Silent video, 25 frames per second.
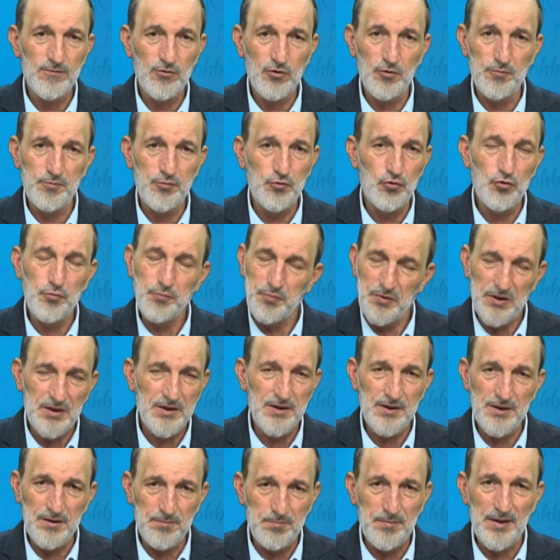O büyük
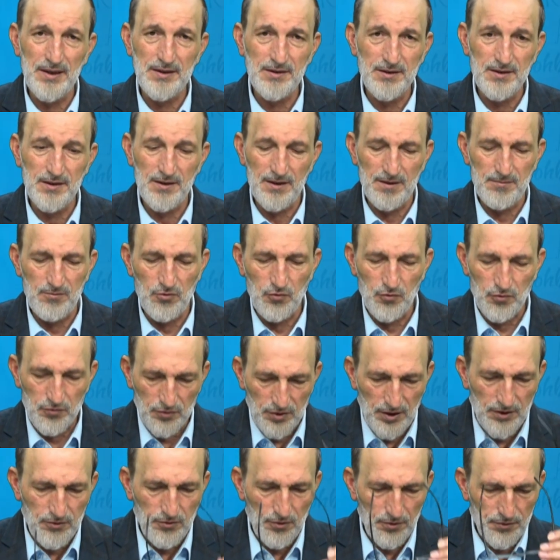bir nimettir ama
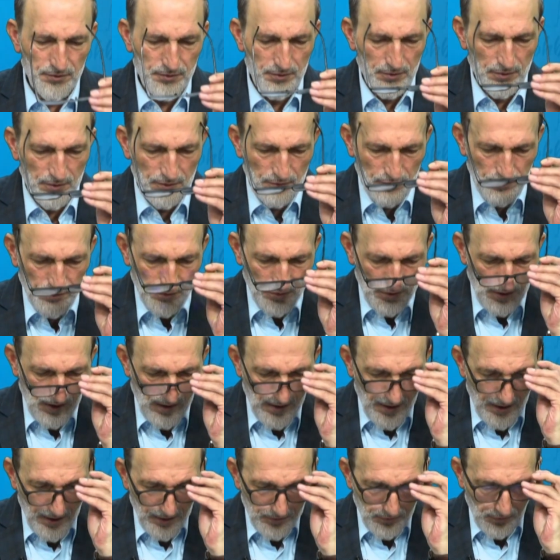ondan oluyoruz.
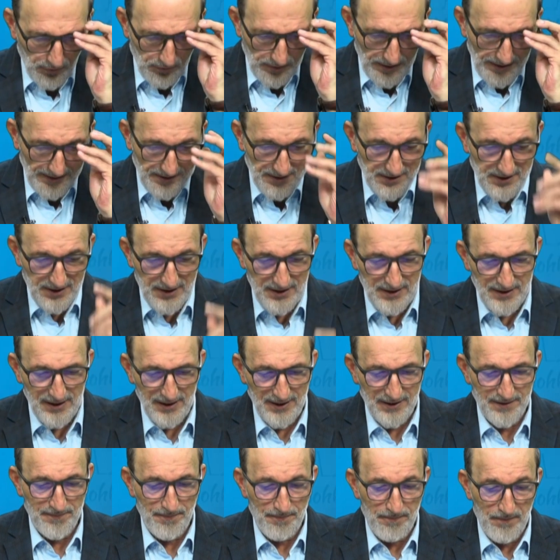
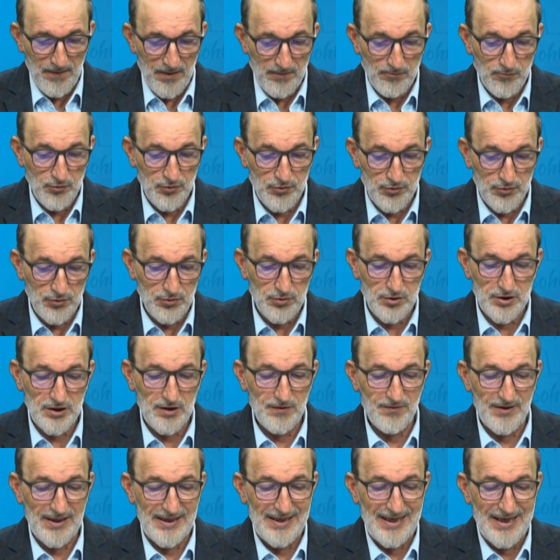Dolayısıyla buyurur
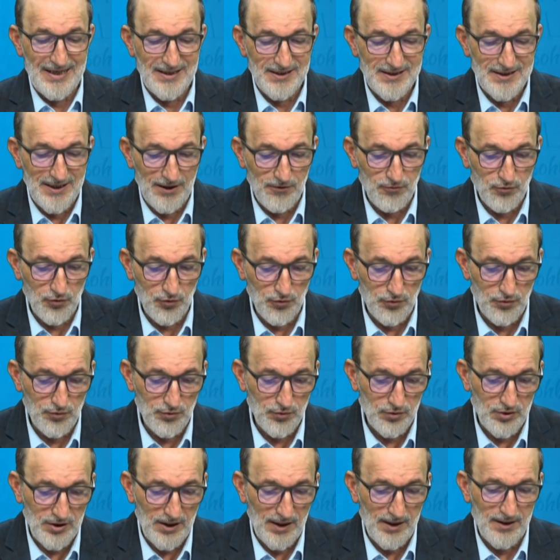ki ve leyse
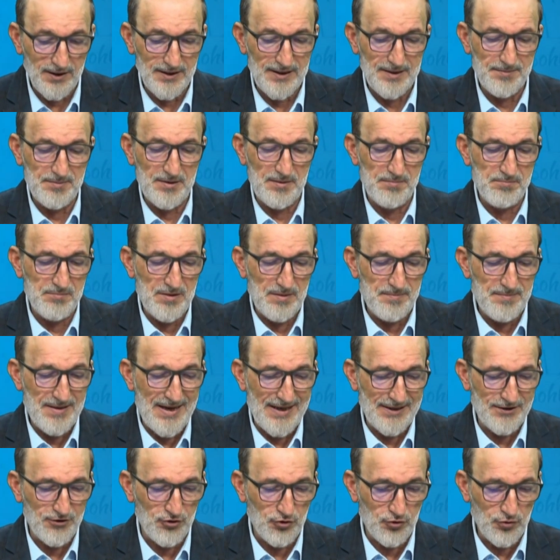kullu talibin ve
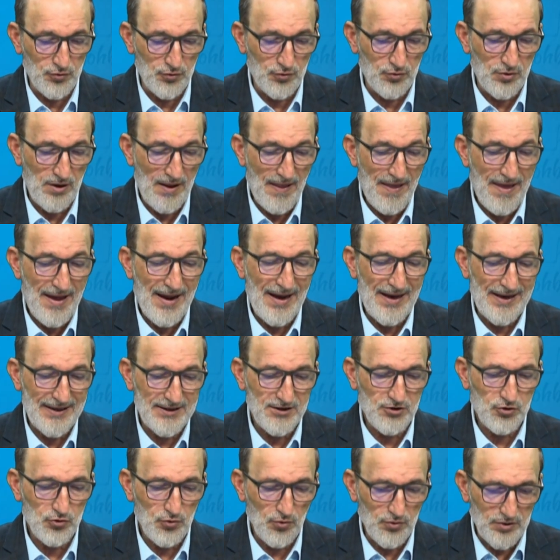merzuk
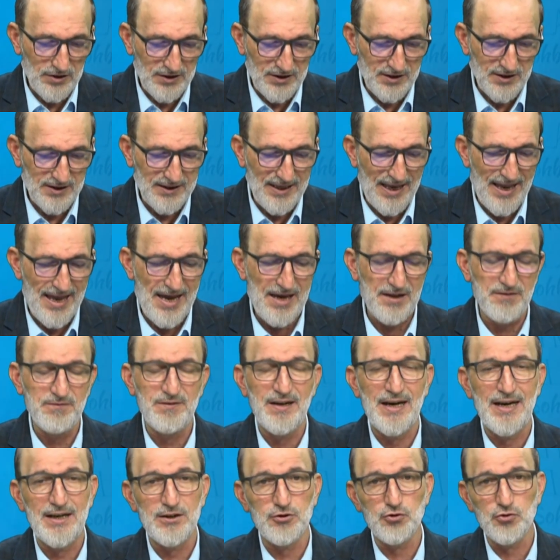her çok isteyen
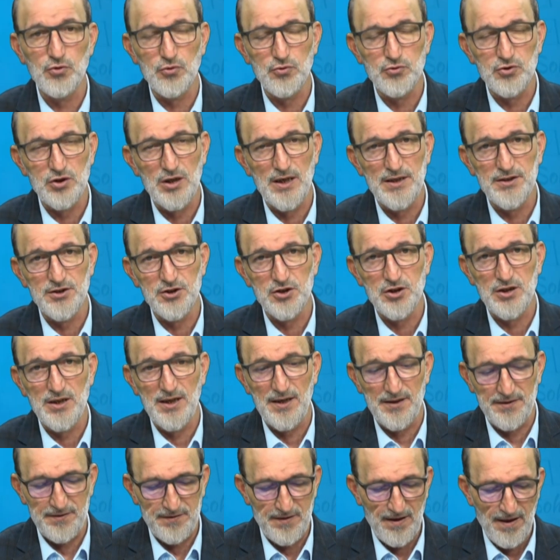ve her çok
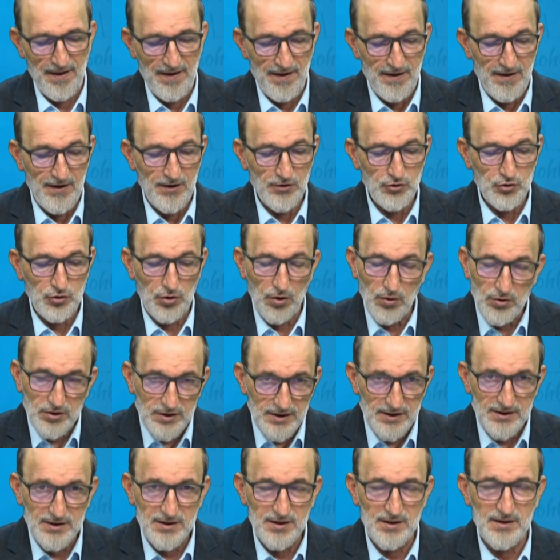çalışan
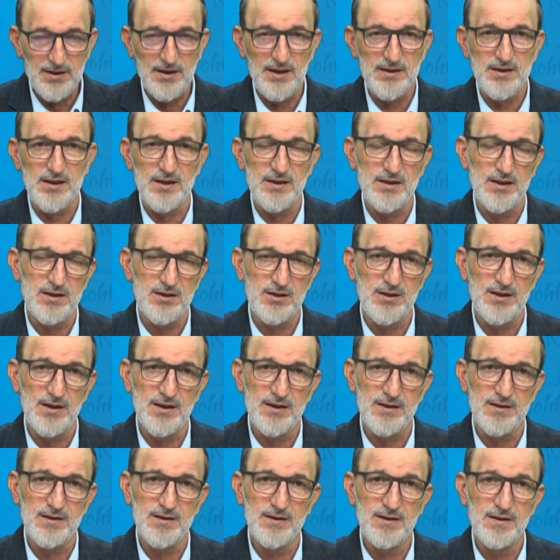çok rızık
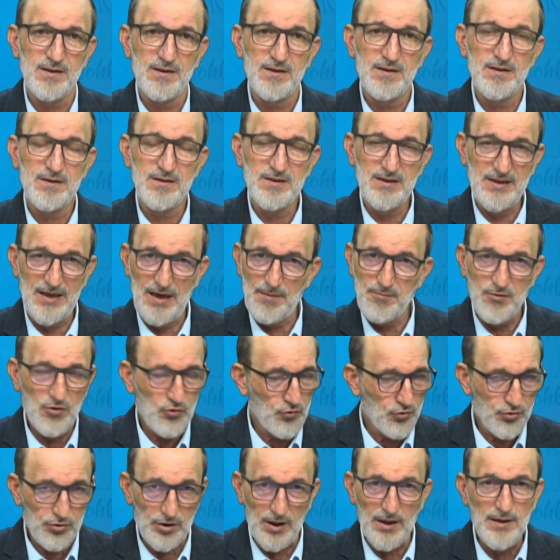kazanacak diye bir
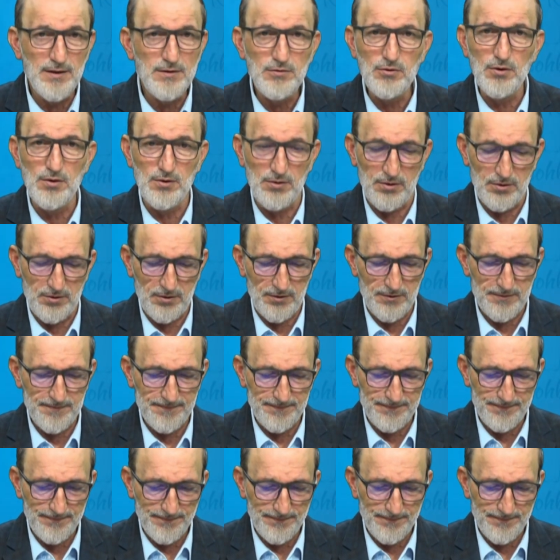kural yok.